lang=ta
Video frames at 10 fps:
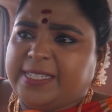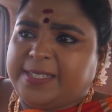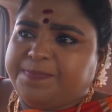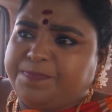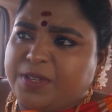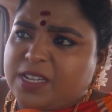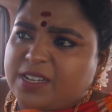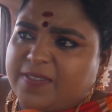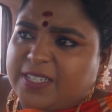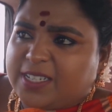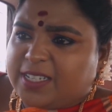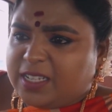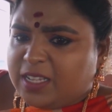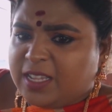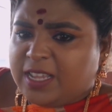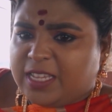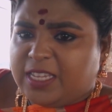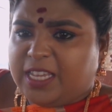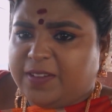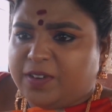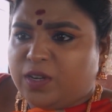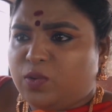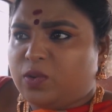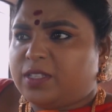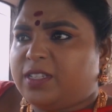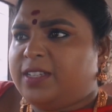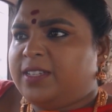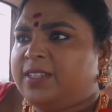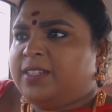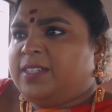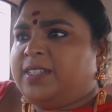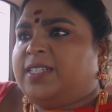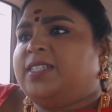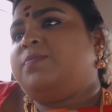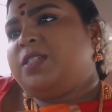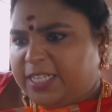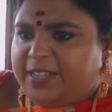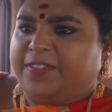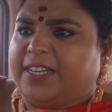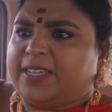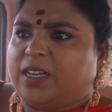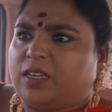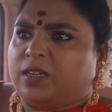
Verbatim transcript: ஆனந்த்னு பேரு வச்சுக்கிட்டு எவனோ ஒருத்தன் நம்ம கிட்டே வேலை